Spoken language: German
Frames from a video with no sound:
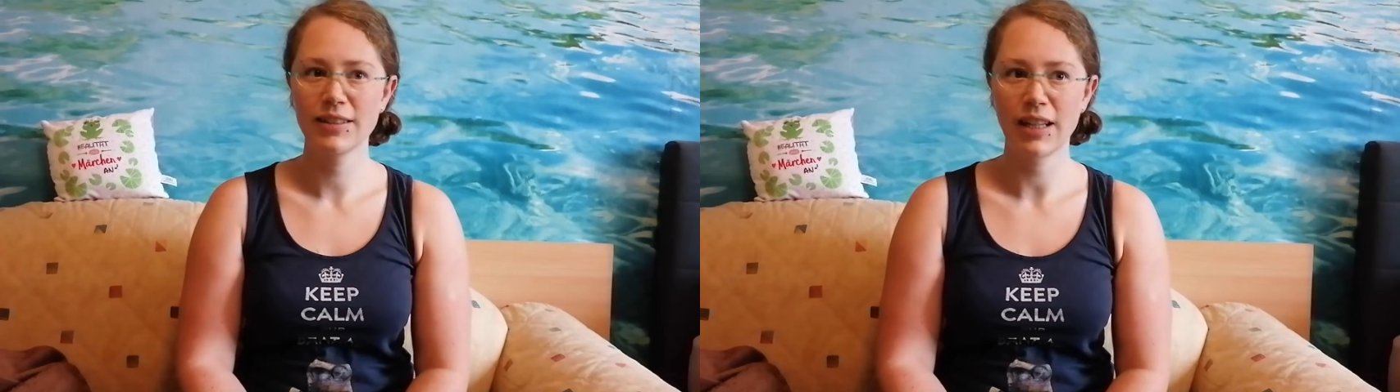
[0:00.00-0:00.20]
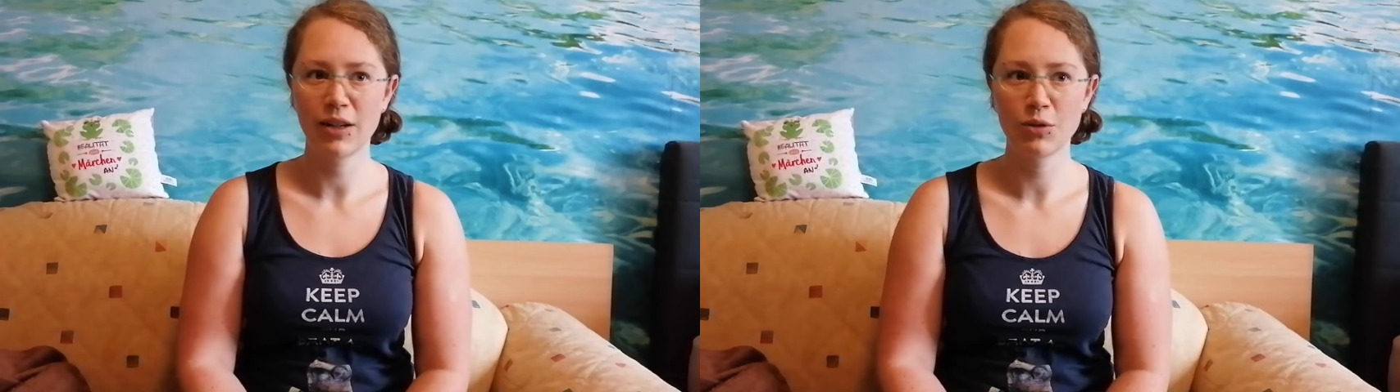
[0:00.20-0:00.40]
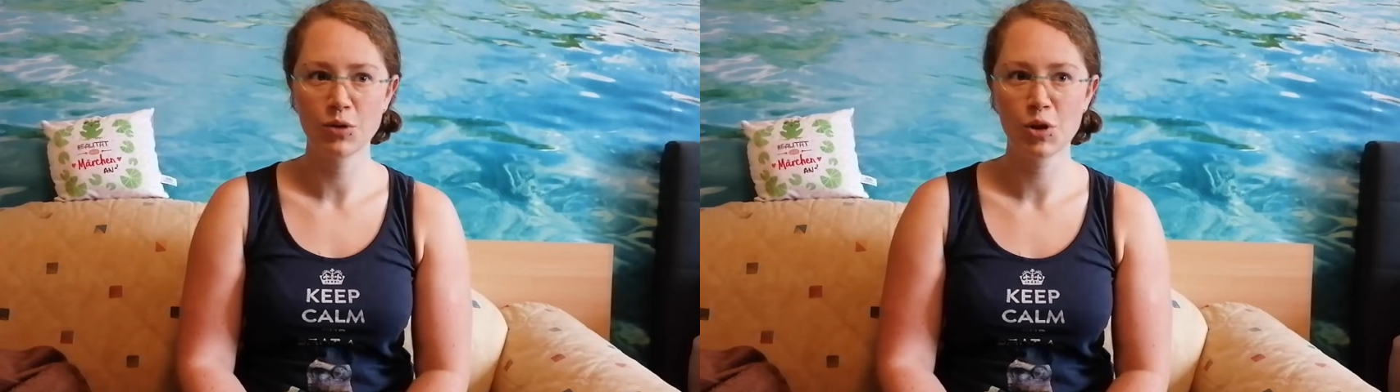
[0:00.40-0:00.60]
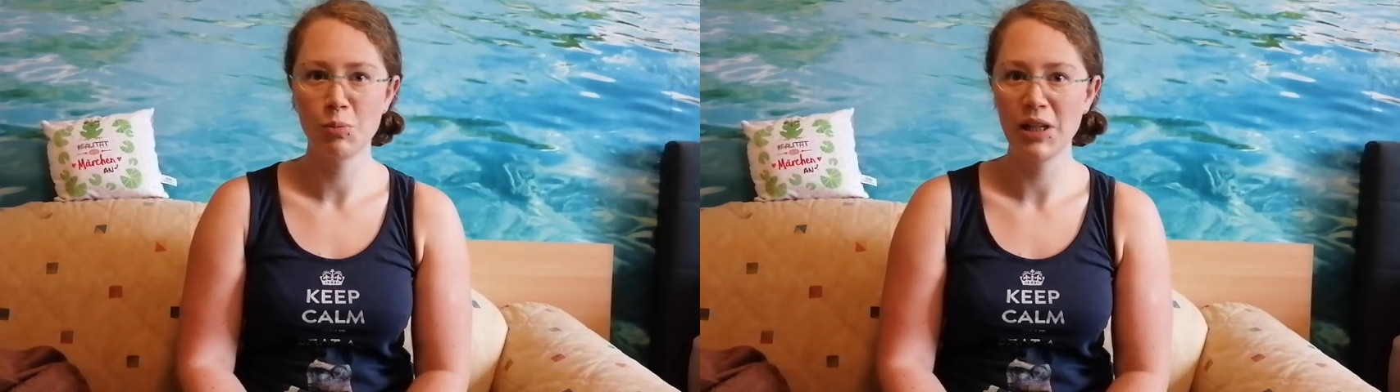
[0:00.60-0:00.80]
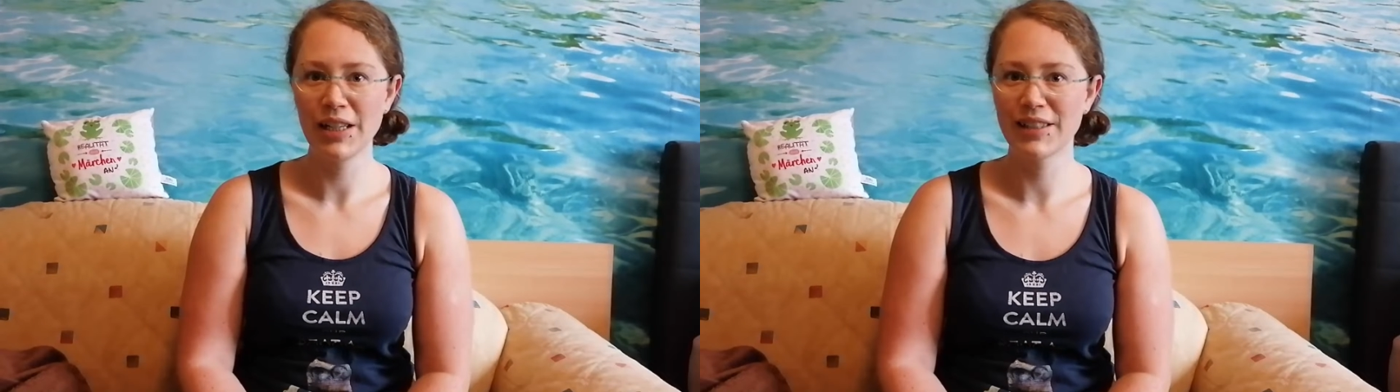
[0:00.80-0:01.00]
dein Hund
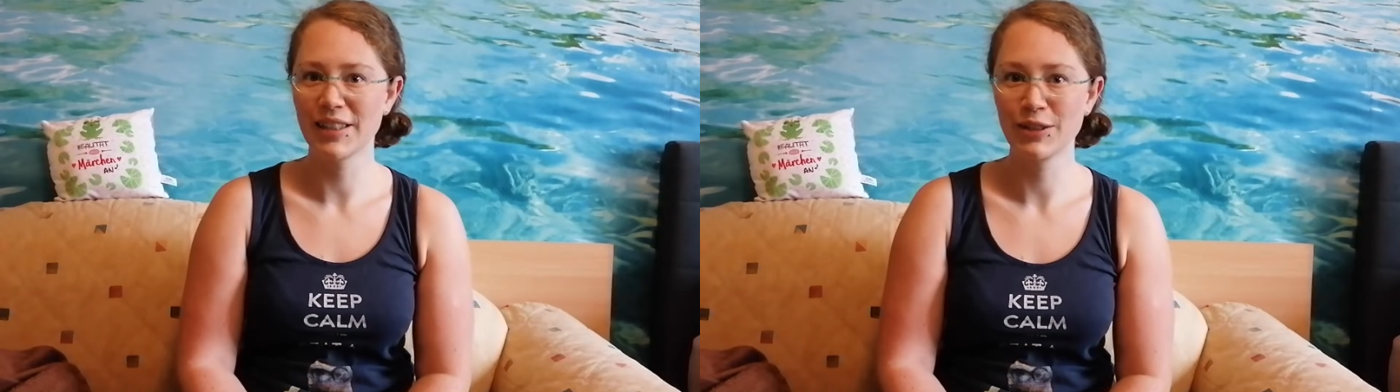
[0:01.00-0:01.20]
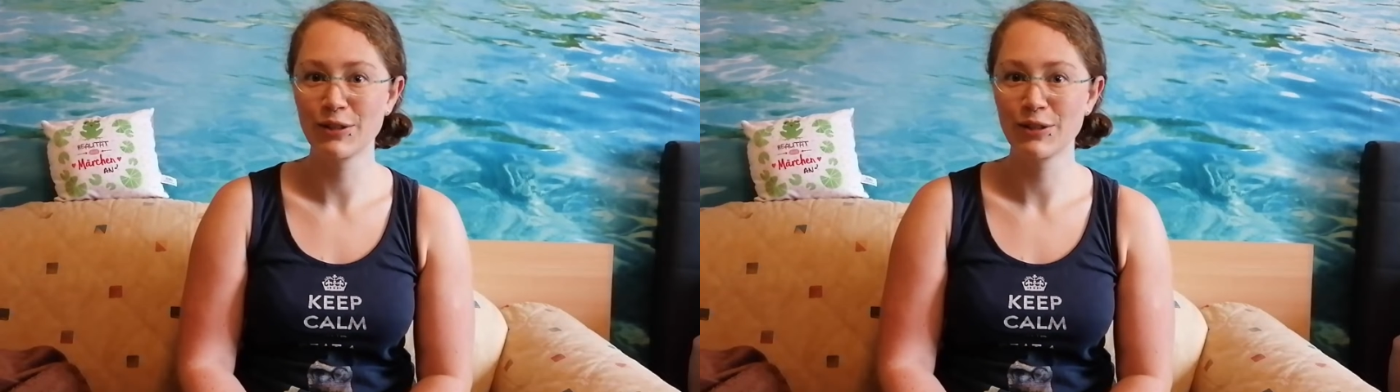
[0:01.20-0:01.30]
spiegelt dich